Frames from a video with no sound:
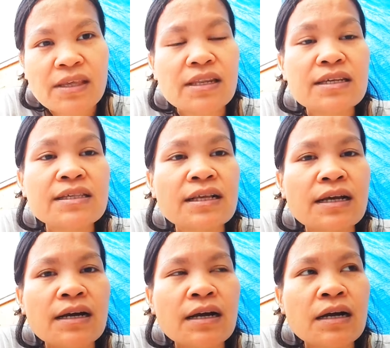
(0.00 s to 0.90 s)
Jadi
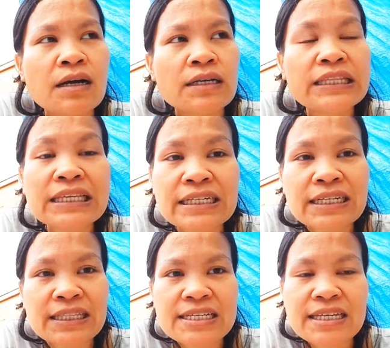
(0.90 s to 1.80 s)
eh,
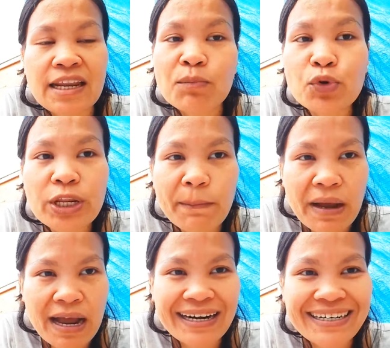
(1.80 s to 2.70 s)
netizen-netizen uh, yang
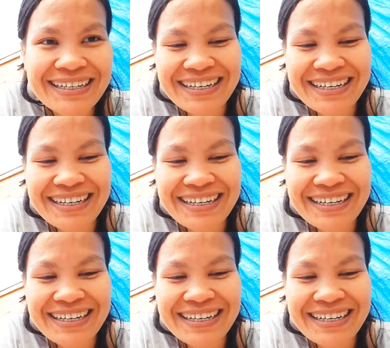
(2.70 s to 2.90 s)
budiman,